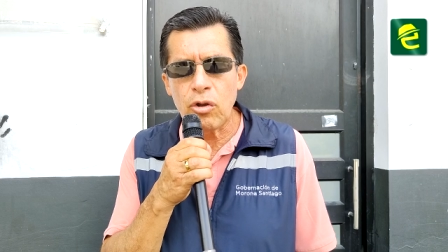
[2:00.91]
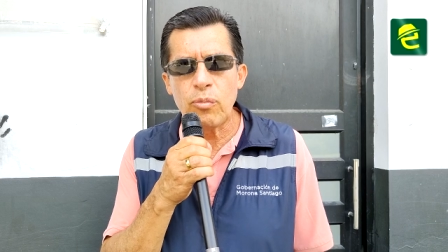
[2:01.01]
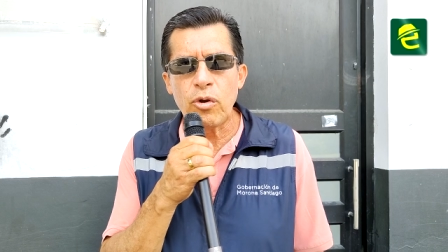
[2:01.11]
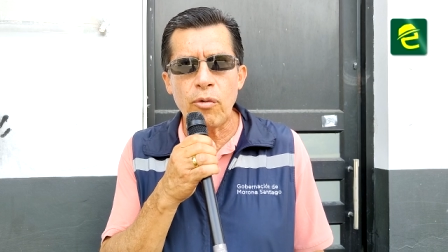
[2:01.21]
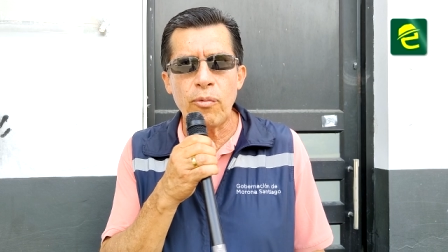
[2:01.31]

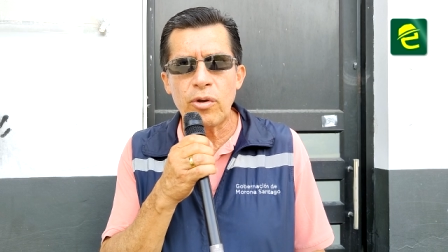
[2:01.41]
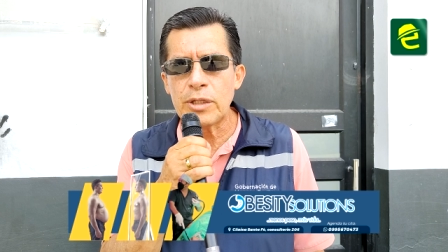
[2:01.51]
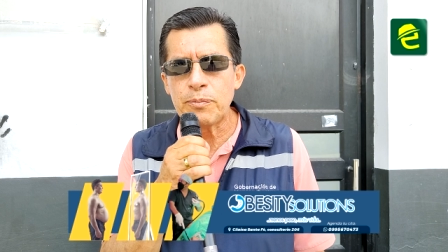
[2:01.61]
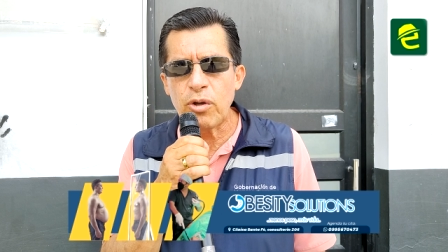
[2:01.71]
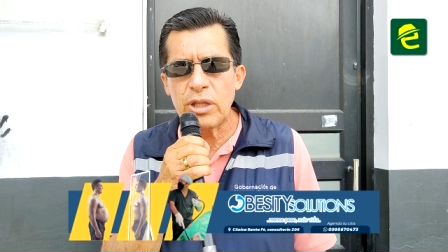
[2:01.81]
como, como
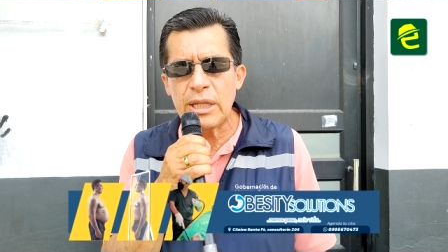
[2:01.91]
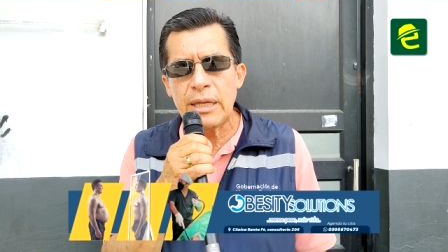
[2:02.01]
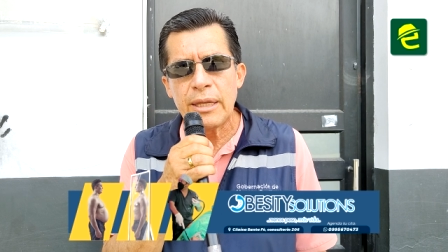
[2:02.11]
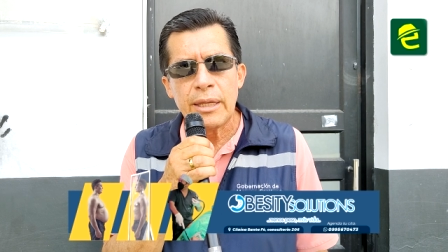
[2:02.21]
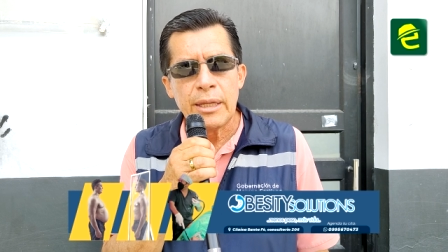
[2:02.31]

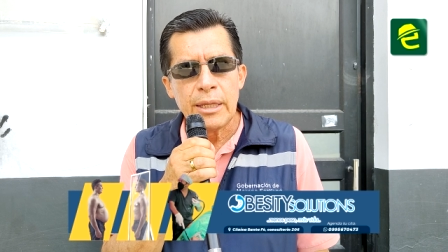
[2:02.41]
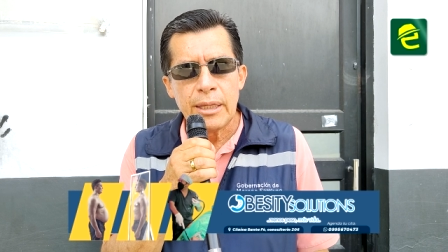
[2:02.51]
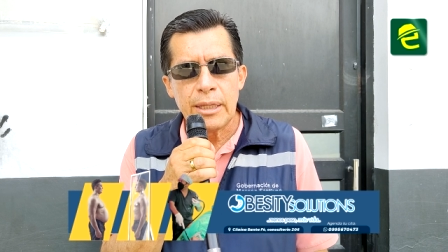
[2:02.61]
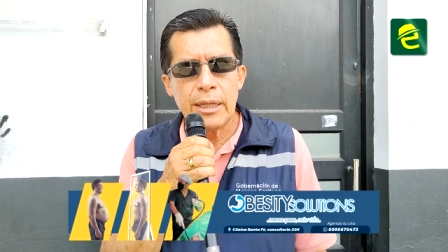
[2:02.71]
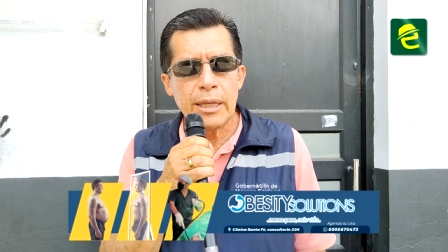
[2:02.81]
responde.
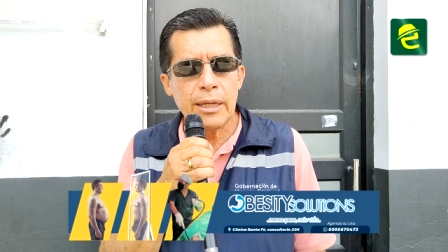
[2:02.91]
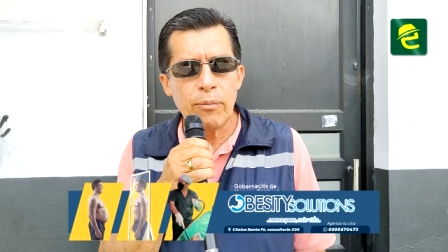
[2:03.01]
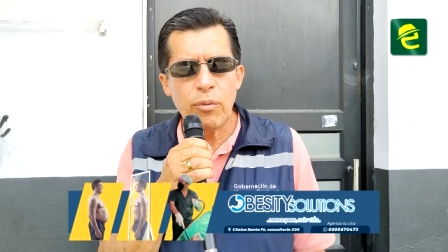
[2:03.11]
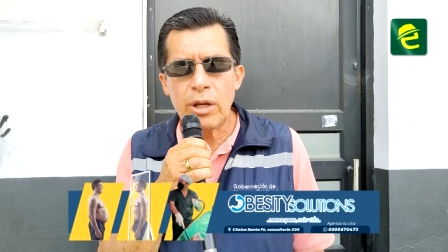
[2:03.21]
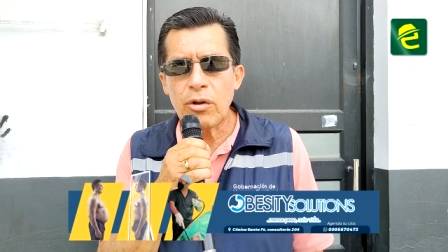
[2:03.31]

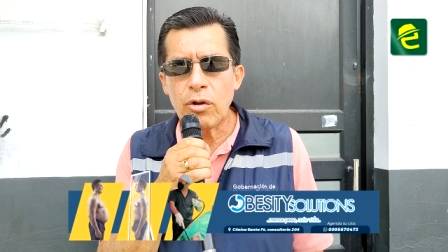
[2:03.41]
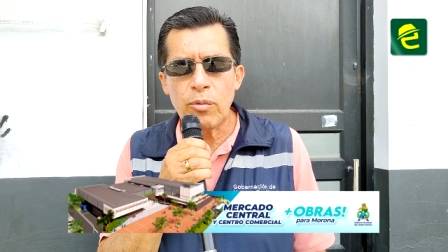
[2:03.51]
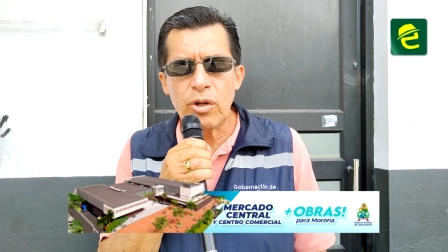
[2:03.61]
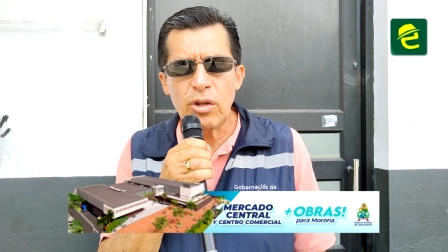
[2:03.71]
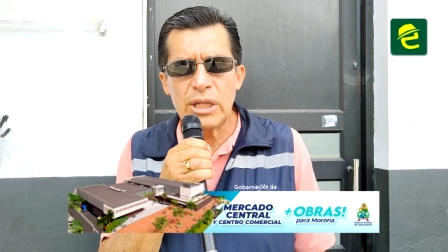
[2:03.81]
bueno,
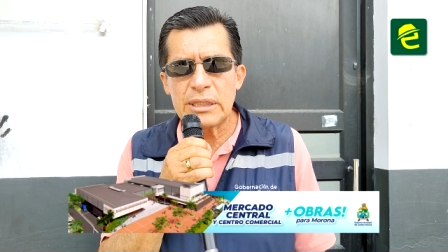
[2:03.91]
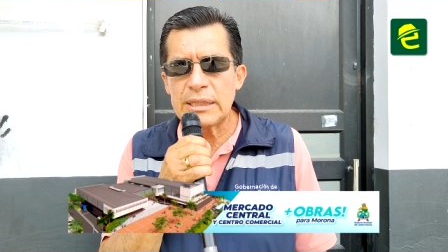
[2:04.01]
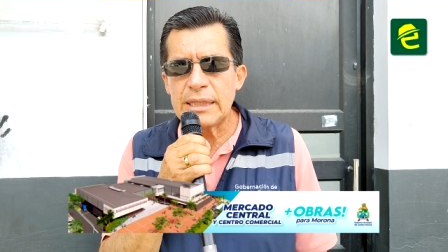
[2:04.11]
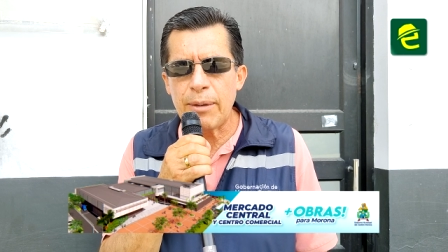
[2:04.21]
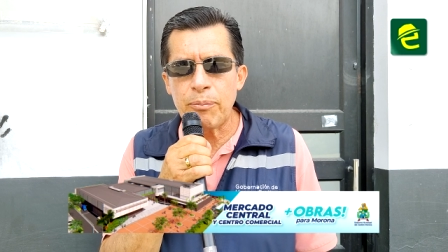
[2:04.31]
como yo les
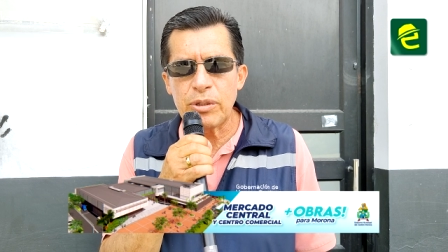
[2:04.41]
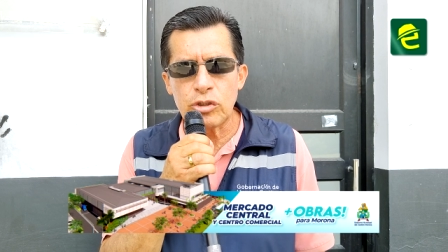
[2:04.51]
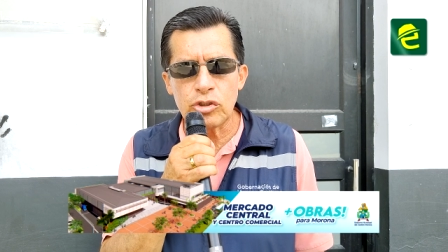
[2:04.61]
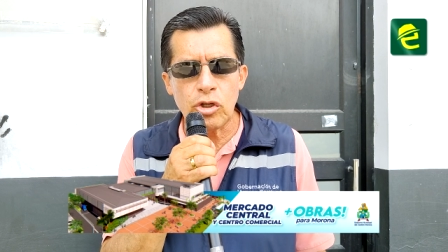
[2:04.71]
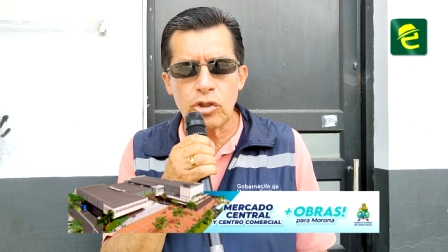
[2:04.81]
decía, pues
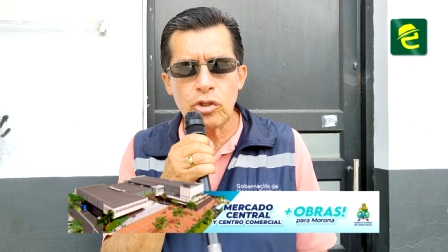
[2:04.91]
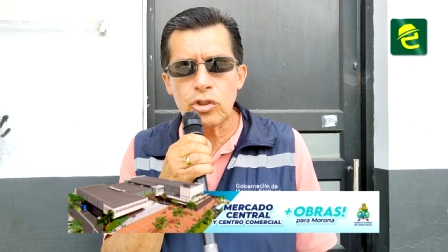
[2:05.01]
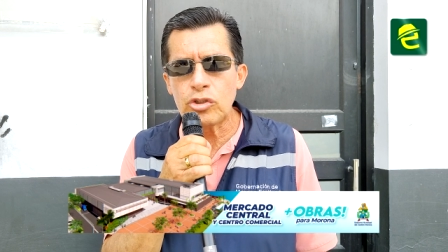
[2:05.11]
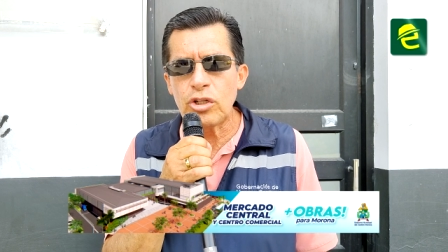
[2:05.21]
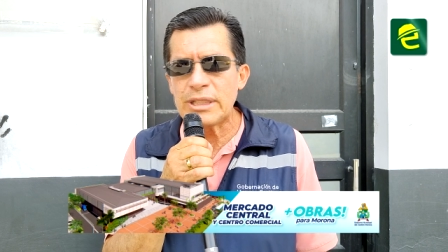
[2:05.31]

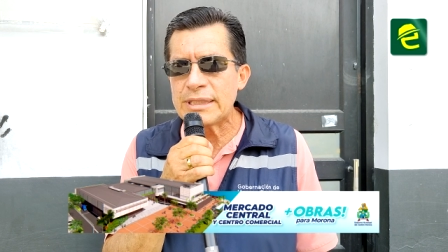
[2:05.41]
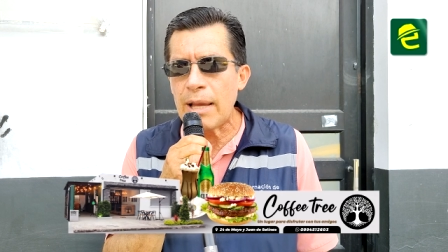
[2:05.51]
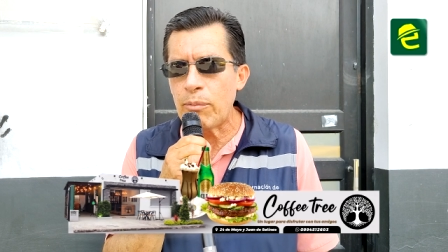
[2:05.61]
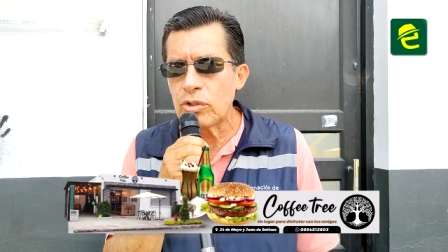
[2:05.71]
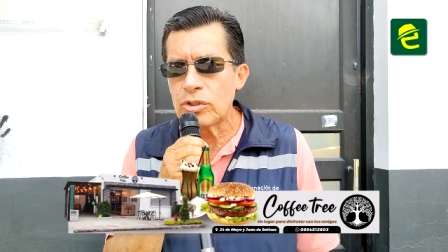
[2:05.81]
nosotros no
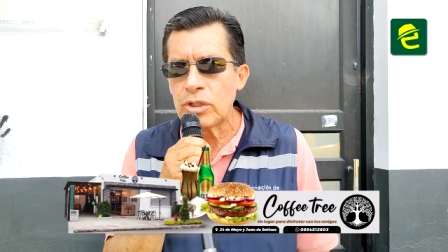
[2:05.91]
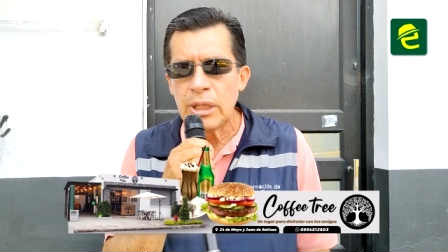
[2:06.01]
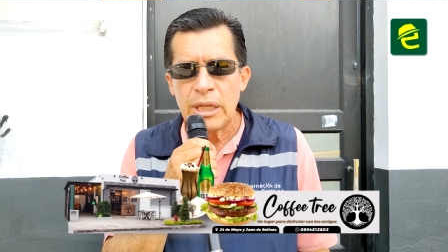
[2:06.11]
estamos